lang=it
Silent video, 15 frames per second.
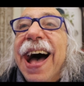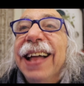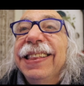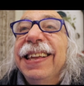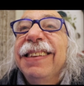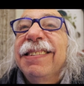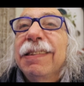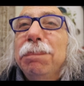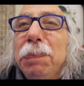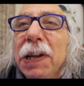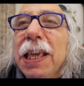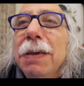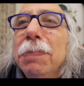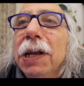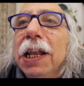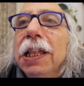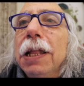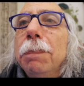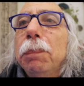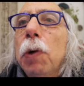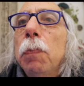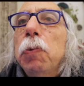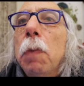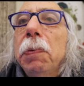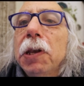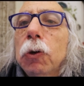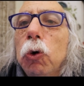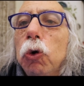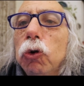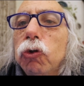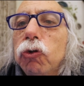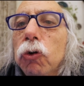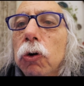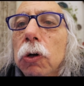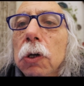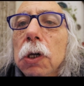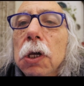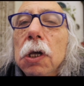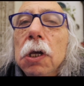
ad esprimere nel proprio percorso